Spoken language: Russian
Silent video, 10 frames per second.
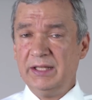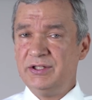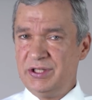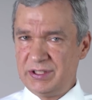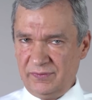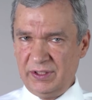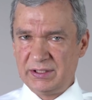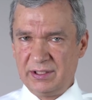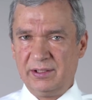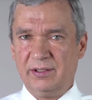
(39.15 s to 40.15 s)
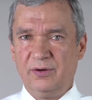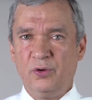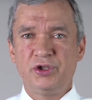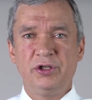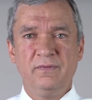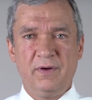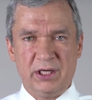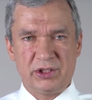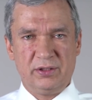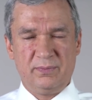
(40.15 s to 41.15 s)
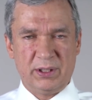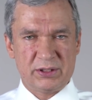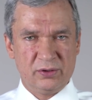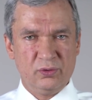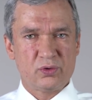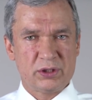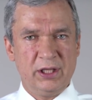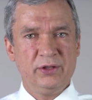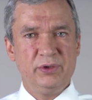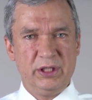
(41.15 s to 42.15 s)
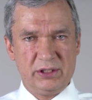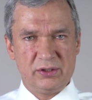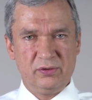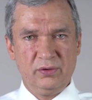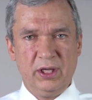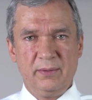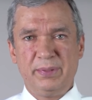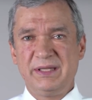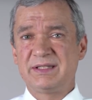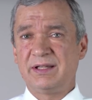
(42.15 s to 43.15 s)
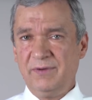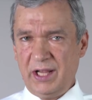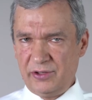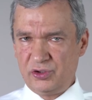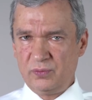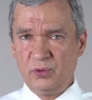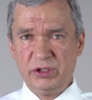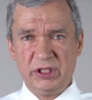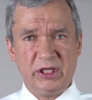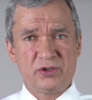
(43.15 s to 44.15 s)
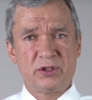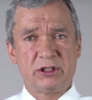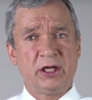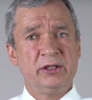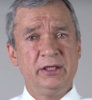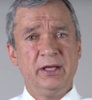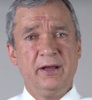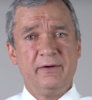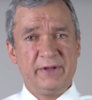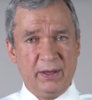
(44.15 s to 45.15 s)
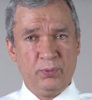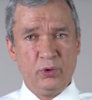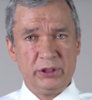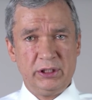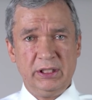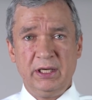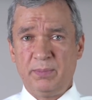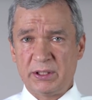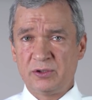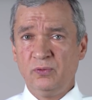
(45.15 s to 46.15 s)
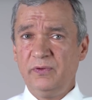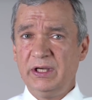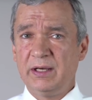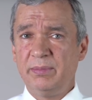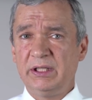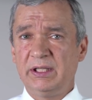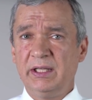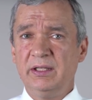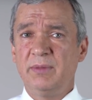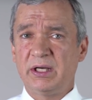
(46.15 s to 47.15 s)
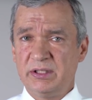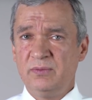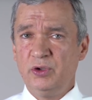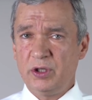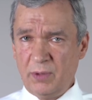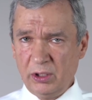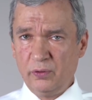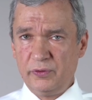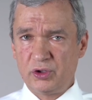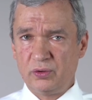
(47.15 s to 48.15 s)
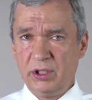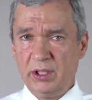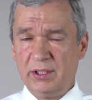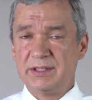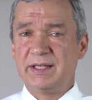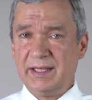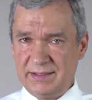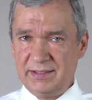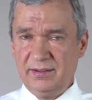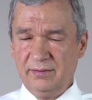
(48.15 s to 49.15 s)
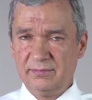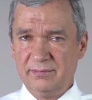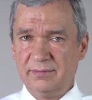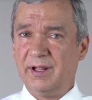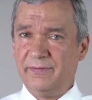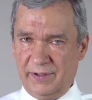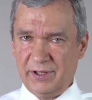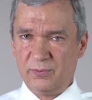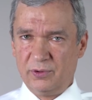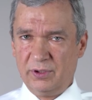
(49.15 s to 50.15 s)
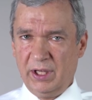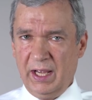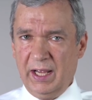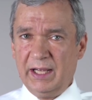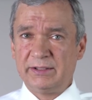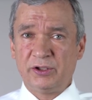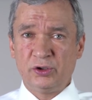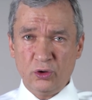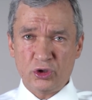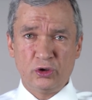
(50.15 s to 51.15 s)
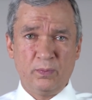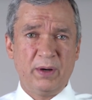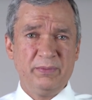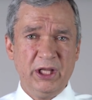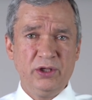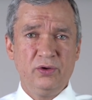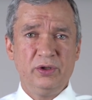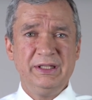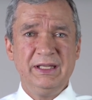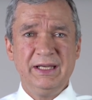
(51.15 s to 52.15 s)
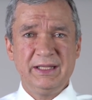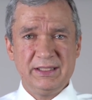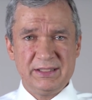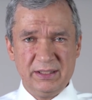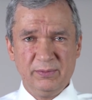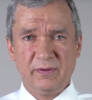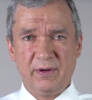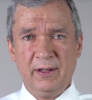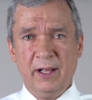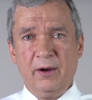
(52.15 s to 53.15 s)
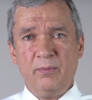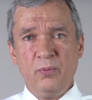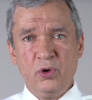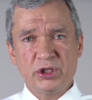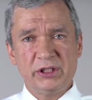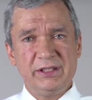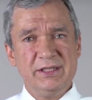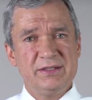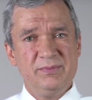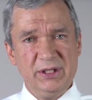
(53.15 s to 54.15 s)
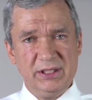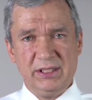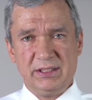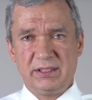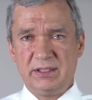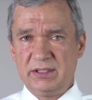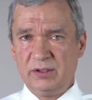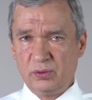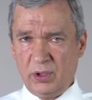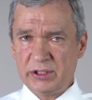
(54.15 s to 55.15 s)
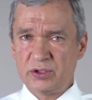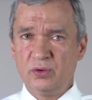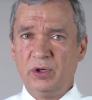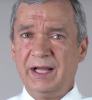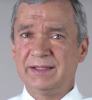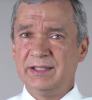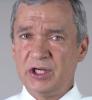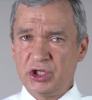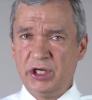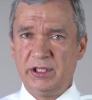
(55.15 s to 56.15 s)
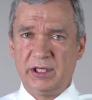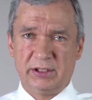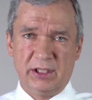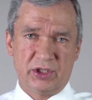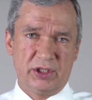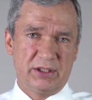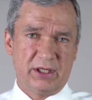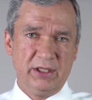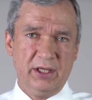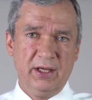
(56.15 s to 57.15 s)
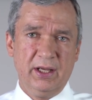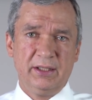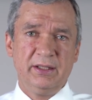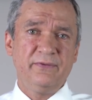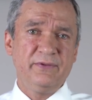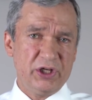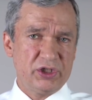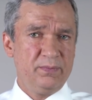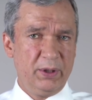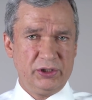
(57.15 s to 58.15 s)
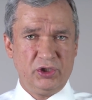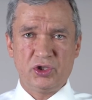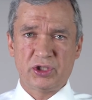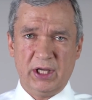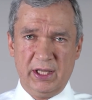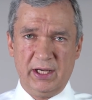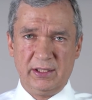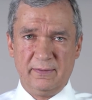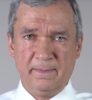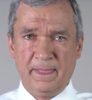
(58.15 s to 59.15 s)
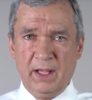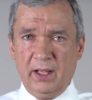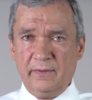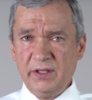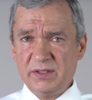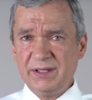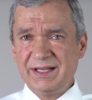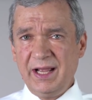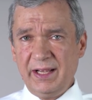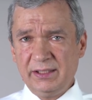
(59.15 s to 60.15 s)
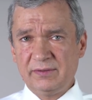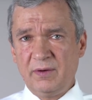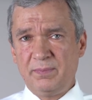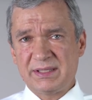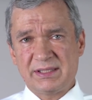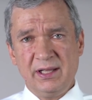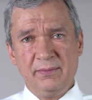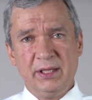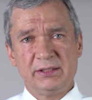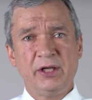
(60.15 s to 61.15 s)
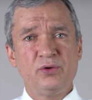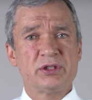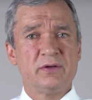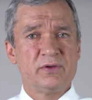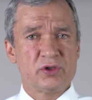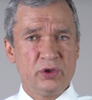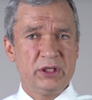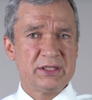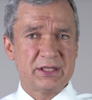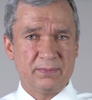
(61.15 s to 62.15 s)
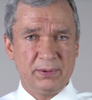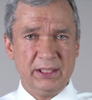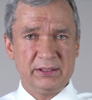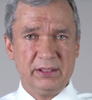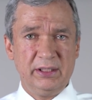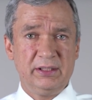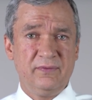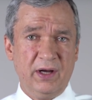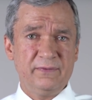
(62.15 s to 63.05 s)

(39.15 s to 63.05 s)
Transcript: Действительно, очень важно послу Руслану Есину представляющему интересу страны в Японии или послу Великобритании Максиму Ермоловичу зайти на ферму. Это то, что, по мнению нелегитимного, может изменить ситуацию отношения к нашей стране на внешнеполитической арене. Видимо, для этого послам даются высокие зарплаты и два